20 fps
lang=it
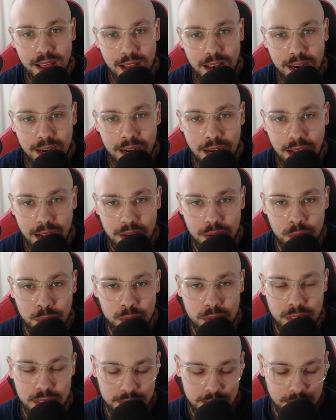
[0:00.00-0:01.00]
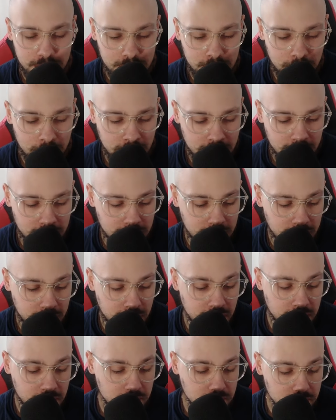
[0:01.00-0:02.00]
la notizia di Miretti
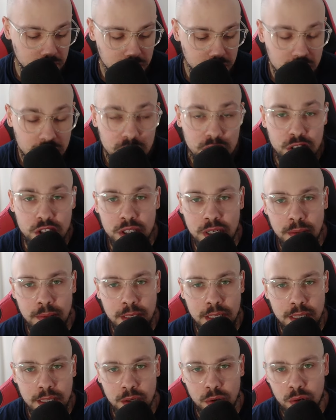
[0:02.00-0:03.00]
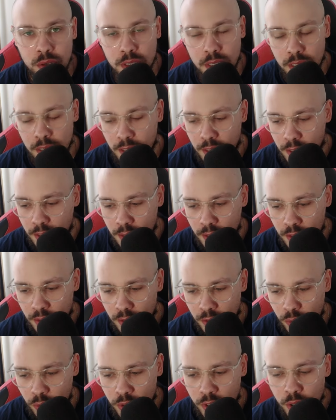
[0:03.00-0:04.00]
che sinceramente non,
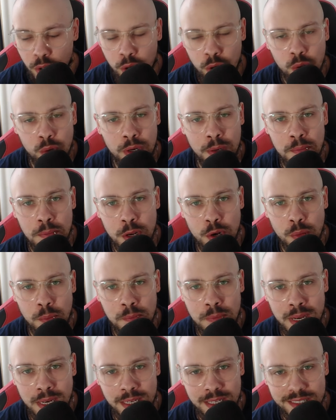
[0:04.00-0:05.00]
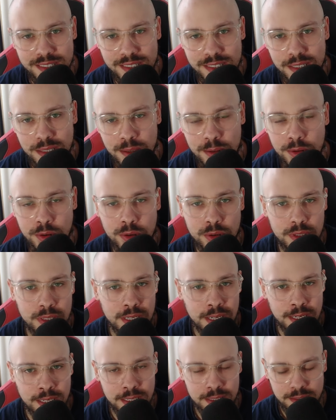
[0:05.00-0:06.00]
non ricordo nemmeno benissimo
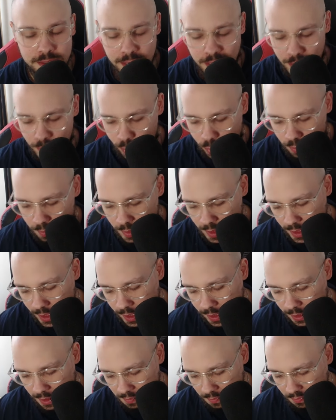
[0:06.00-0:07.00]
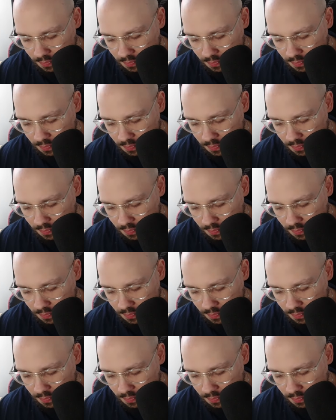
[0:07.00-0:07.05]
da chi è stata pubblicata.